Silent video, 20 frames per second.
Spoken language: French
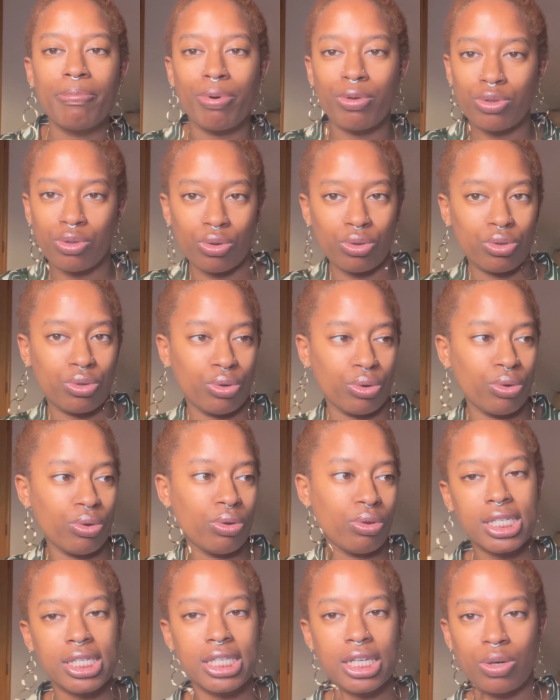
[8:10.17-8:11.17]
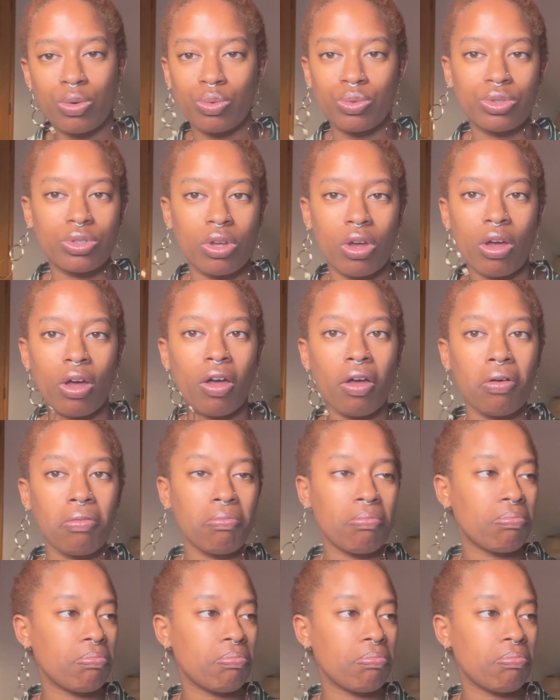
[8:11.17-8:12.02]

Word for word: Pendant que ses consoeurs